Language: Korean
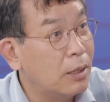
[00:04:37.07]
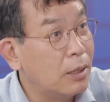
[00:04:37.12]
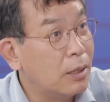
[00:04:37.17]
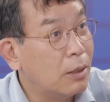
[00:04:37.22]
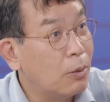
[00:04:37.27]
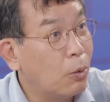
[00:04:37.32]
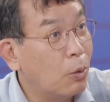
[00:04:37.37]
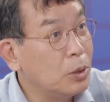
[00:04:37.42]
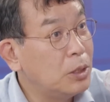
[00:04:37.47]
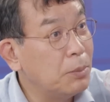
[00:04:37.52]

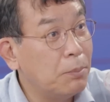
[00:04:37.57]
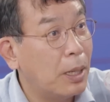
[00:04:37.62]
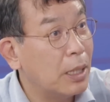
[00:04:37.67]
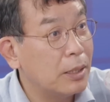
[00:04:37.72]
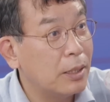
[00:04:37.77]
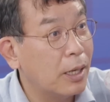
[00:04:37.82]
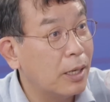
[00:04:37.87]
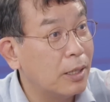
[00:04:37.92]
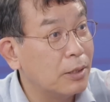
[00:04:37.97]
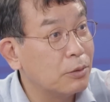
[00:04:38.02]
오지 마
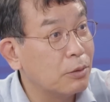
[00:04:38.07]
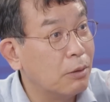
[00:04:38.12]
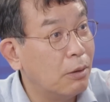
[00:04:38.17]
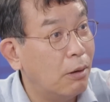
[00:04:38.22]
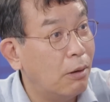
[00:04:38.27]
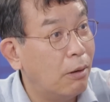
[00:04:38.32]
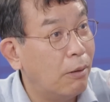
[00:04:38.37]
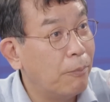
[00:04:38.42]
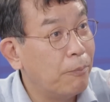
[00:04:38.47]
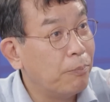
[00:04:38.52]
이래가지고
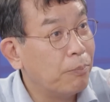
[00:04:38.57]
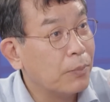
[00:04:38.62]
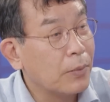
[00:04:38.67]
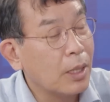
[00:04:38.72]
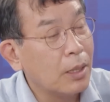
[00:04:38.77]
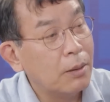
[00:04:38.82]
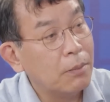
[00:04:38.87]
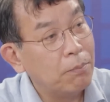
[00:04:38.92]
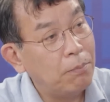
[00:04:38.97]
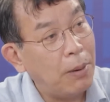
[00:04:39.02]
아...
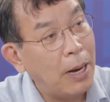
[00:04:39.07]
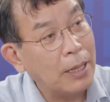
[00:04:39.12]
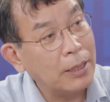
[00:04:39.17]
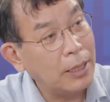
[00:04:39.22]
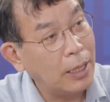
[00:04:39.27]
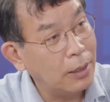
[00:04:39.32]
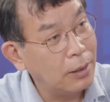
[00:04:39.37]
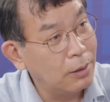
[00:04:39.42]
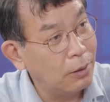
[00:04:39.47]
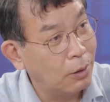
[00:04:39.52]

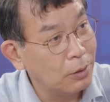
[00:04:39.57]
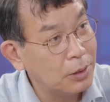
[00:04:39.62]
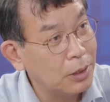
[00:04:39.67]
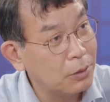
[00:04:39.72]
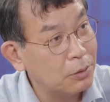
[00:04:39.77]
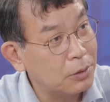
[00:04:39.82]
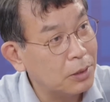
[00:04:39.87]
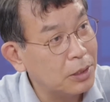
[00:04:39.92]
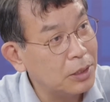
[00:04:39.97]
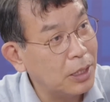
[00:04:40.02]
방향을
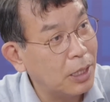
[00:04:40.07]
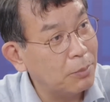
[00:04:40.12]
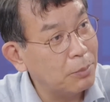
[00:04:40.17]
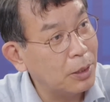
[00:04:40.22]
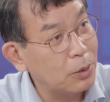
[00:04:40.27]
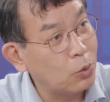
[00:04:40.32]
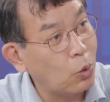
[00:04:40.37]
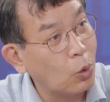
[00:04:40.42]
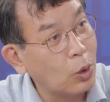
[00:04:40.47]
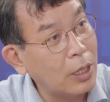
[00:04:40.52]
어디로
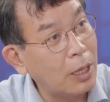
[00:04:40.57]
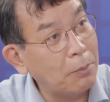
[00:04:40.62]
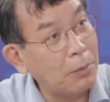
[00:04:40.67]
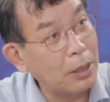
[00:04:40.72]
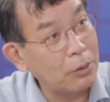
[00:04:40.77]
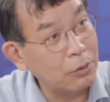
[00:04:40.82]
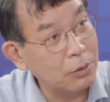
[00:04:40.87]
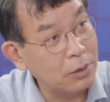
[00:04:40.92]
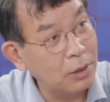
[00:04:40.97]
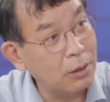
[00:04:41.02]
트냐면
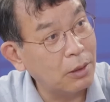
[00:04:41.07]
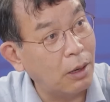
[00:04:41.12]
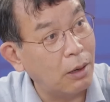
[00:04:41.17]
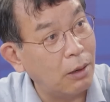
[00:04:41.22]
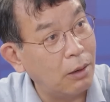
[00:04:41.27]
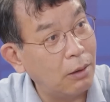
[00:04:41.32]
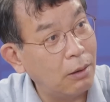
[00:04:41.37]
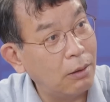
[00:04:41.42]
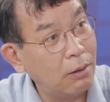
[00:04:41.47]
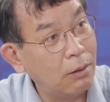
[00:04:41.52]
동남아로 틀어.
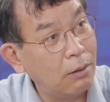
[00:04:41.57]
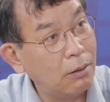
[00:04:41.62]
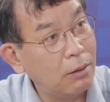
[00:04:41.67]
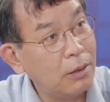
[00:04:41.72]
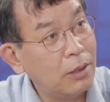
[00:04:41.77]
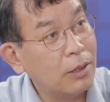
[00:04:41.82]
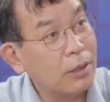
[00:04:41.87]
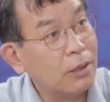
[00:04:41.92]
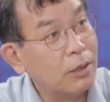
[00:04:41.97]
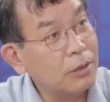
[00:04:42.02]

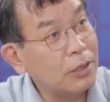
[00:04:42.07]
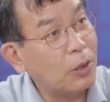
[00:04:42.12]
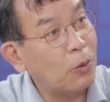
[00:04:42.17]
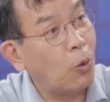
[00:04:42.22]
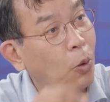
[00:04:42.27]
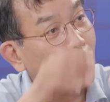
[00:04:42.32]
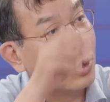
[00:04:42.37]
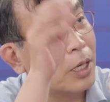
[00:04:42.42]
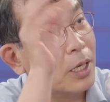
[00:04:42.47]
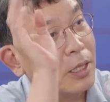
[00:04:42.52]
음. 그런데
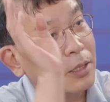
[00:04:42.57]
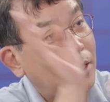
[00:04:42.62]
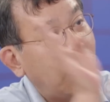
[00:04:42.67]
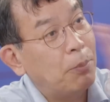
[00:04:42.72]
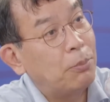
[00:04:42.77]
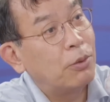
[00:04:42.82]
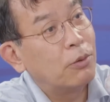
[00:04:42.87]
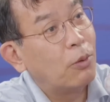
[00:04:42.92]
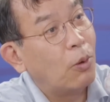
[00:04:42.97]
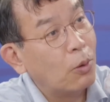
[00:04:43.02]
거기가
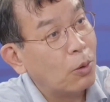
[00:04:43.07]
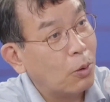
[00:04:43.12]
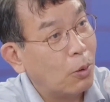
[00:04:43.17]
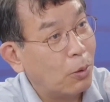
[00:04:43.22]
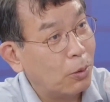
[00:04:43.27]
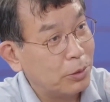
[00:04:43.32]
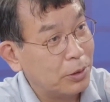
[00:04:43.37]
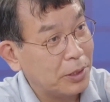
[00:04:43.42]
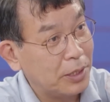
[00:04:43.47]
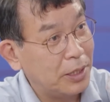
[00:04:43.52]
태풍
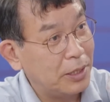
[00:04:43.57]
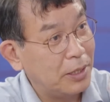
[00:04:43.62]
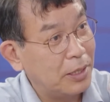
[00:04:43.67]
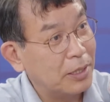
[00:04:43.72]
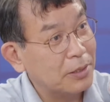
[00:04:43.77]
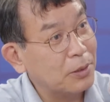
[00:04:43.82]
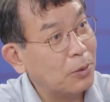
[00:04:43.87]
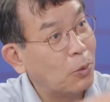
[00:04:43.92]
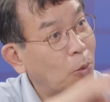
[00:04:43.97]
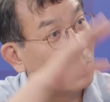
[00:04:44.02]
올라오는
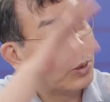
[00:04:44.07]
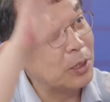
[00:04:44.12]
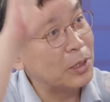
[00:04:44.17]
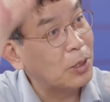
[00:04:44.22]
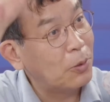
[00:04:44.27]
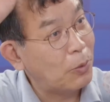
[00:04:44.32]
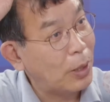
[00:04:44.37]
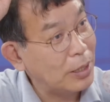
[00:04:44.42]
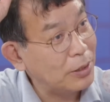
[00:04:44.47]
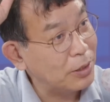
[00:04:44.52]
길이라서
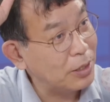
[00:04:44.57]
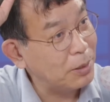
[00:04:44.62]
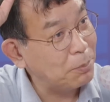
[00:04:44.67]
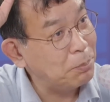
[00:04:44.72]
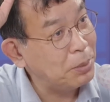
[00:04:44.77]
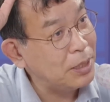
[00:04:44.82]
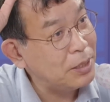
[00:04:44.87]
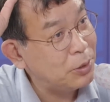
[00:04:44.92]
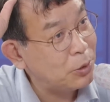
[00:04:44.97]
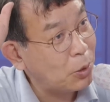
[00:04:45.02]
거기서 완전히
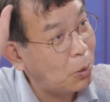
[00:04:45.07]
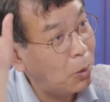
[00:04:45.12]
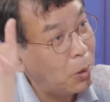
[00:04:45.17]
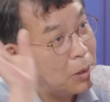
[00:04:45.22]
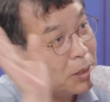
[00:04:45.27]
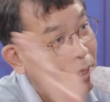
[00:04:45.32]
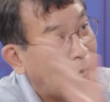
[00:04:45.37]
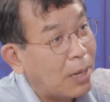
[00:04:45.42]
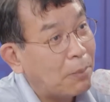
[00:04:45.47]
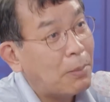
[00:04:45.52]

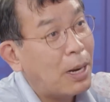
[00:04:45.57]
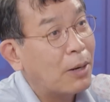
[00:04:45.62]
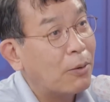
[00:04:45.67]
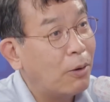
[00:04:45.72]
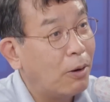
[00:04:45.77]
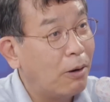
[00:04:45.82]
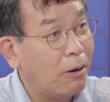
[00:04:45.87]
비쫄딱 맞고